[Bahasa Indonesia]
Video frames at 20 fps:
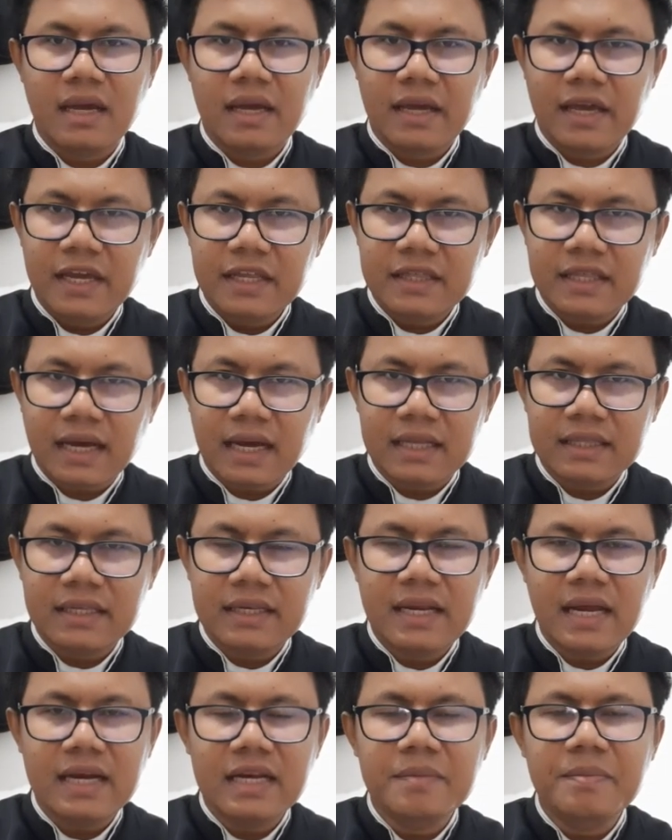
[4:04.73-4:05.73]
Kita
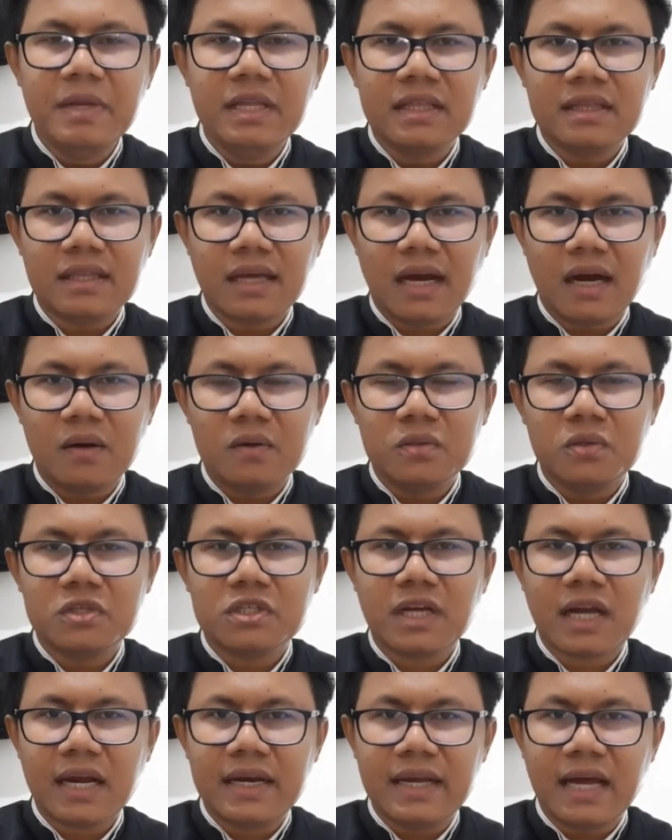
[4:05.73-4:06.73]
tidak diminta untuk
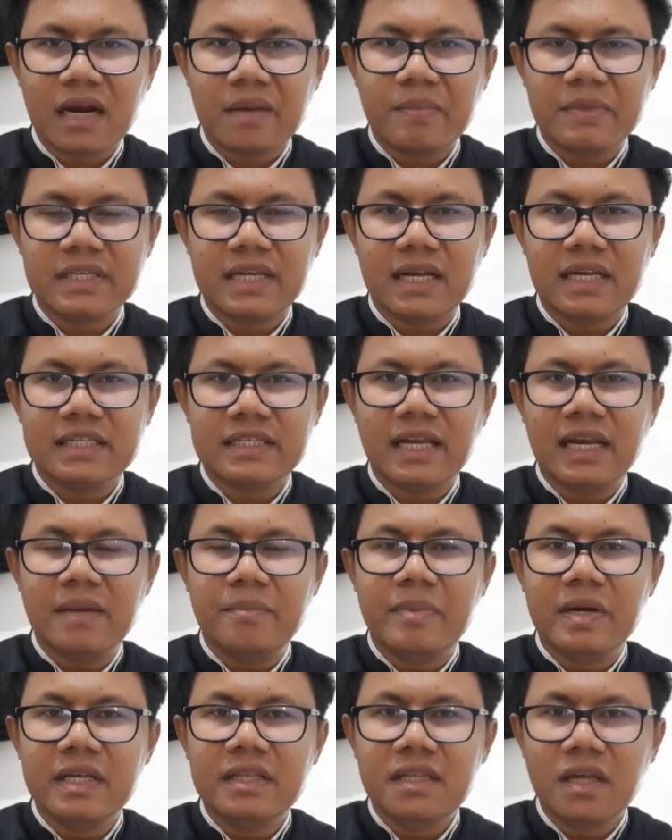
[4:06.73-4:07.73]
sekedar menjadi
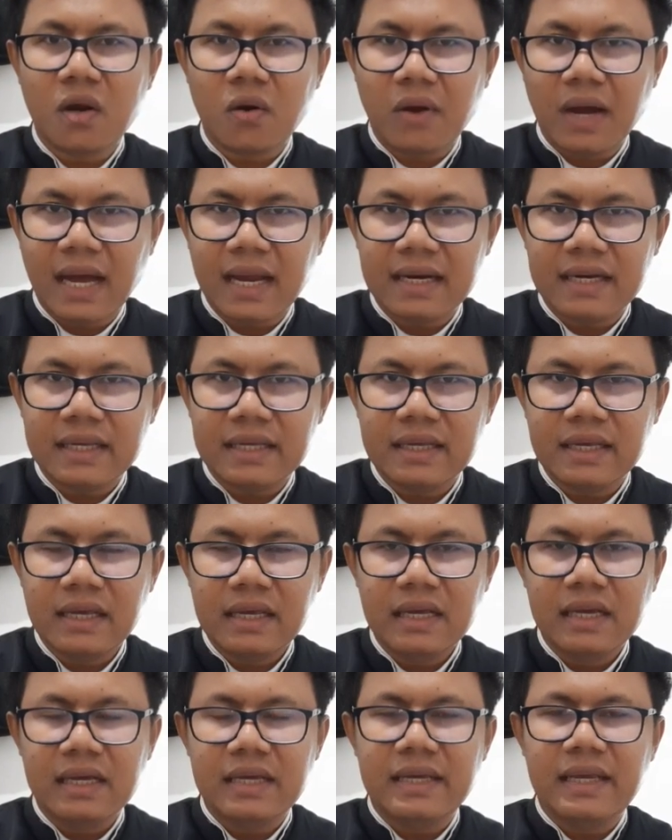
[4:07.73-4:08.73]
selebriti rohani
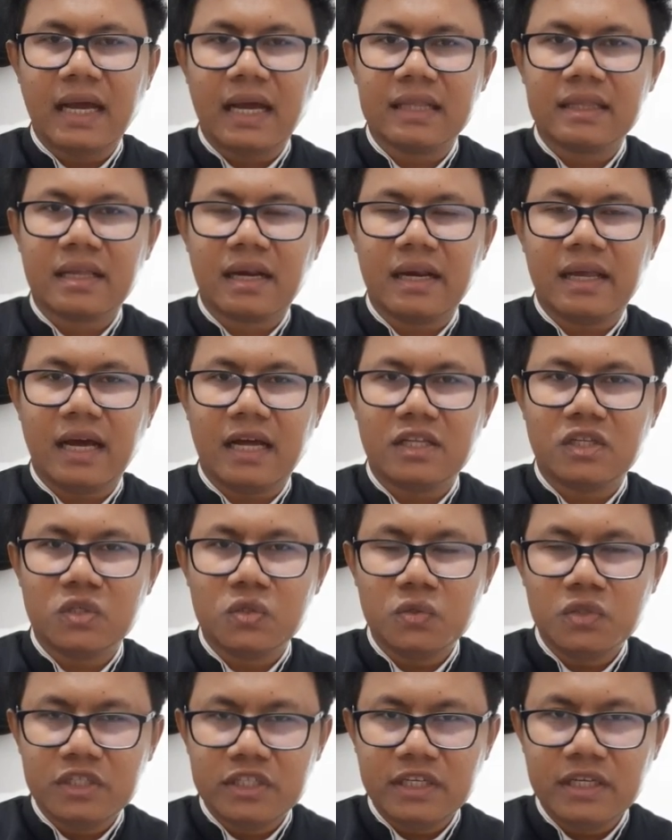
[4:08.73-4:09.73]
yang terlihat
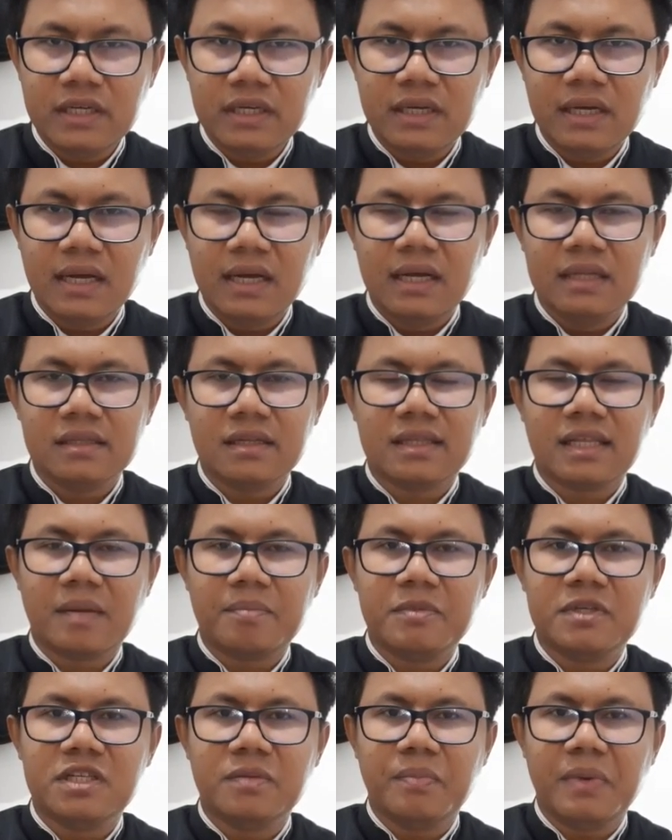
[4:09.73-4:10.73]
suci,
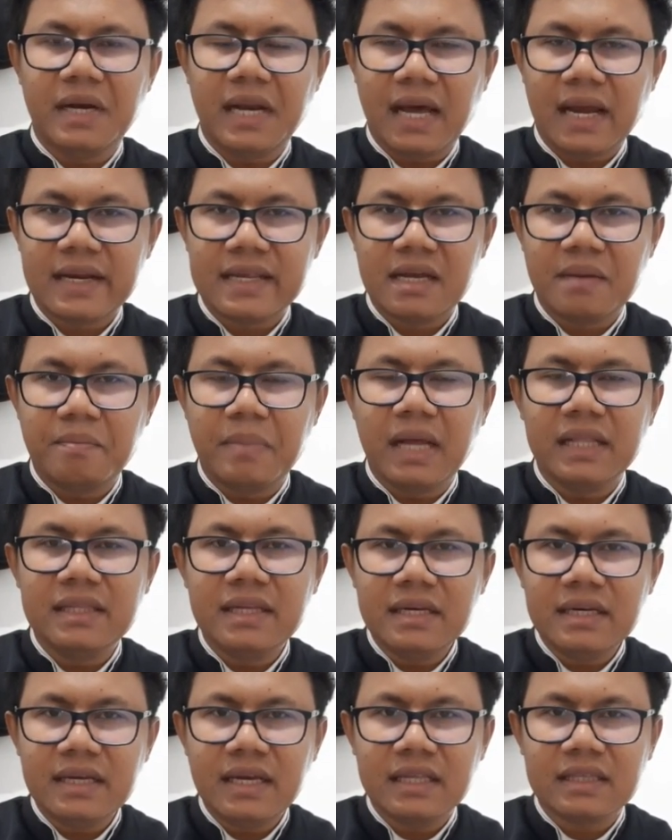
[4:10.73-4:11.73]
tetapi sebenarnya
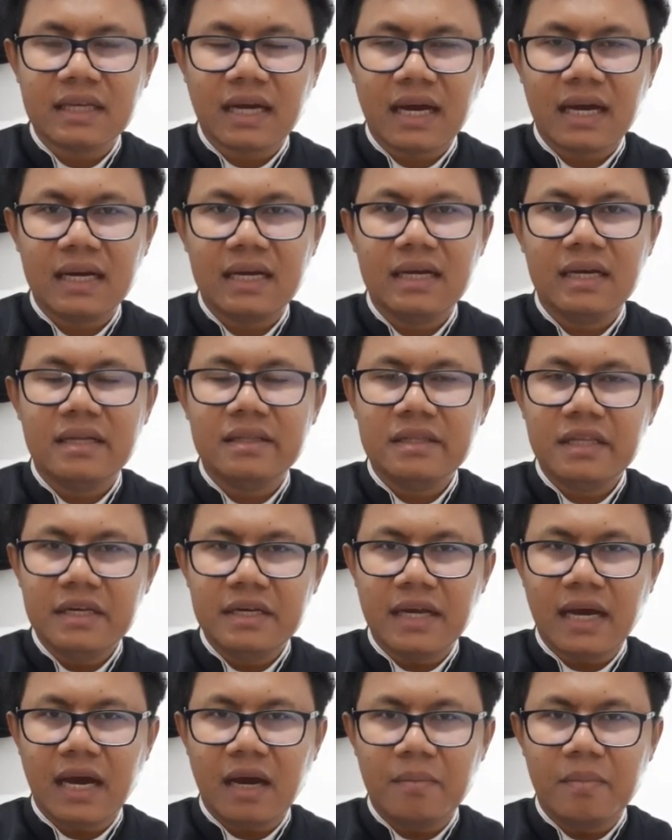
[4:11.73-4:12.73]
batin kita
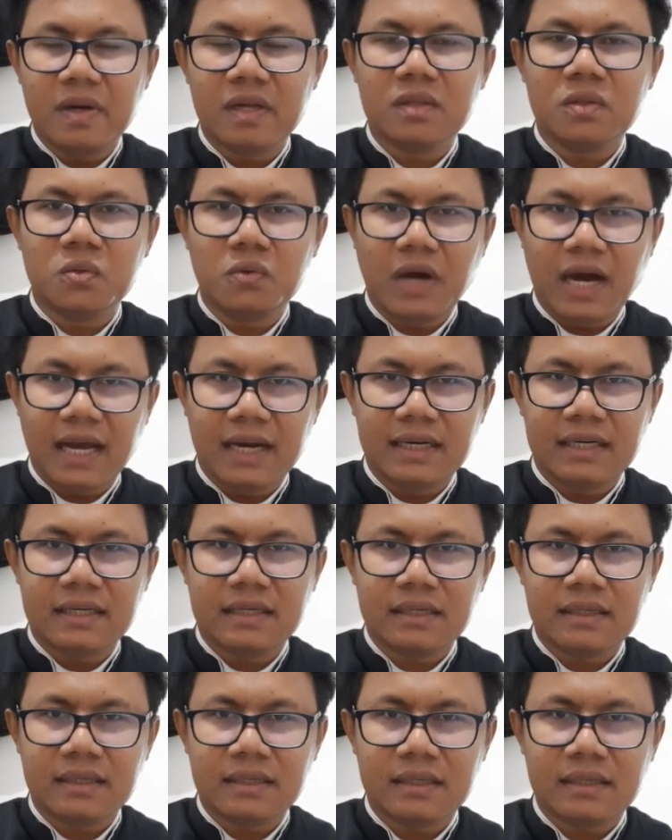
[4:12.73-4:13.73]
tidak bertuhan.
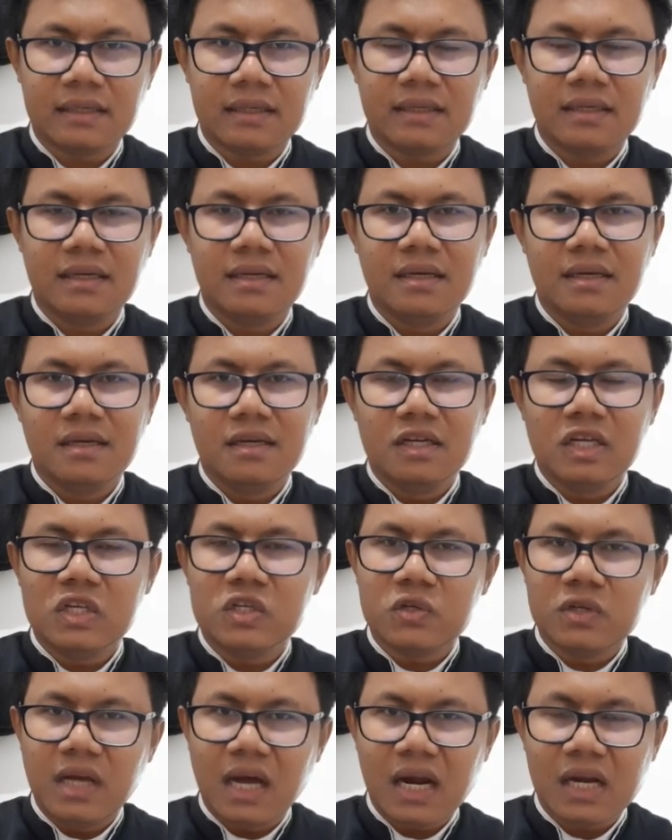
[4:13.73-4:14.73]

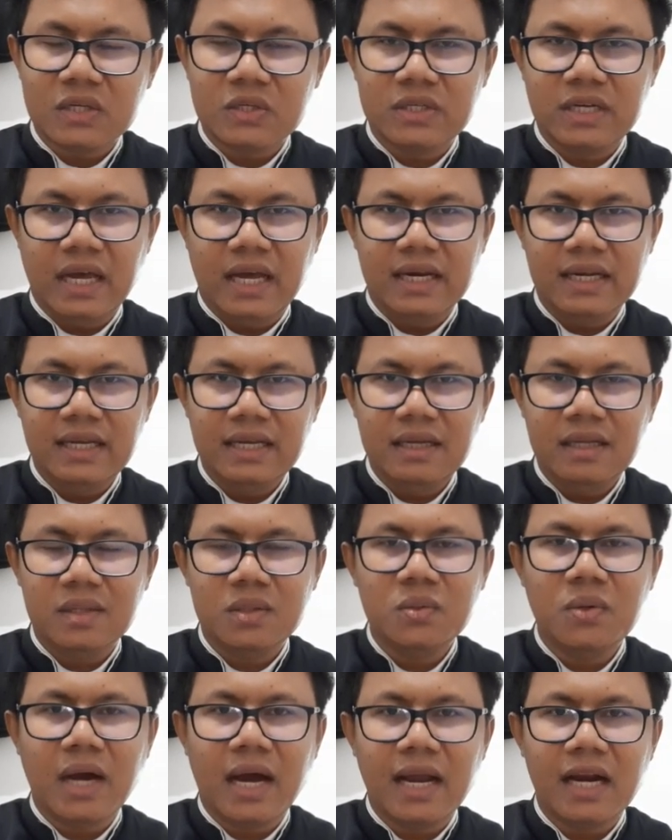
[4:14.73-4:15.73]
Saudara-saudari,
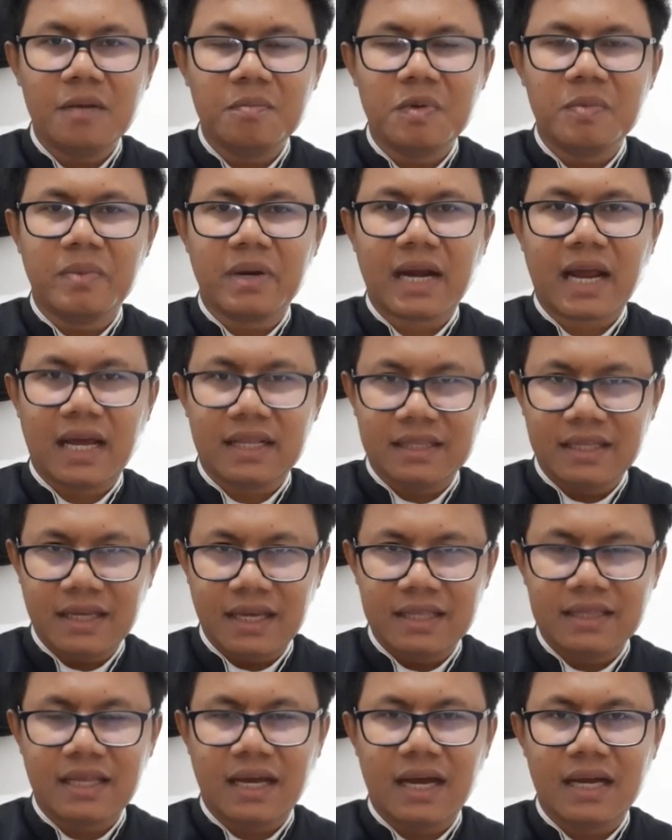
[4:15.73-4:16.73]
Tuhan memberkati
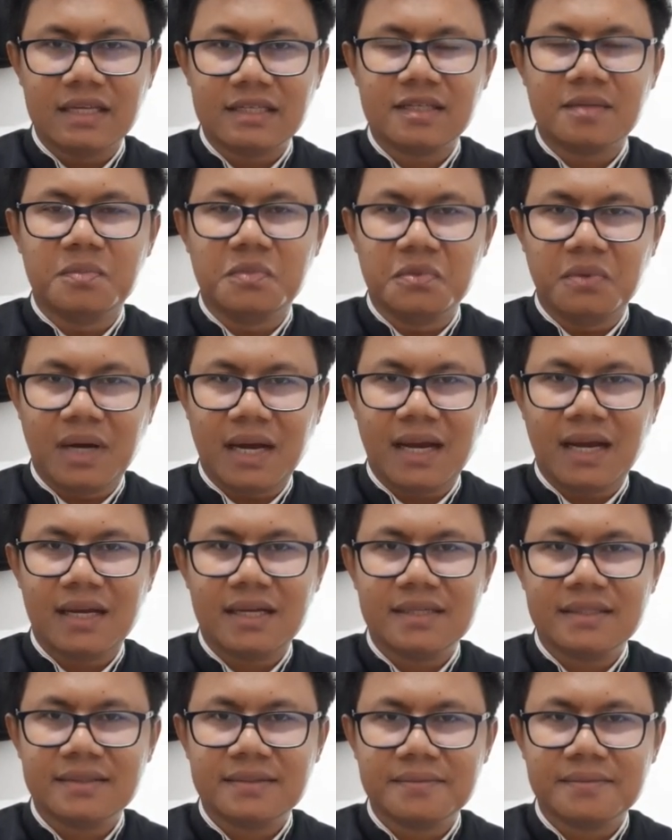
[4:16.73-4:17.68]
kita semua.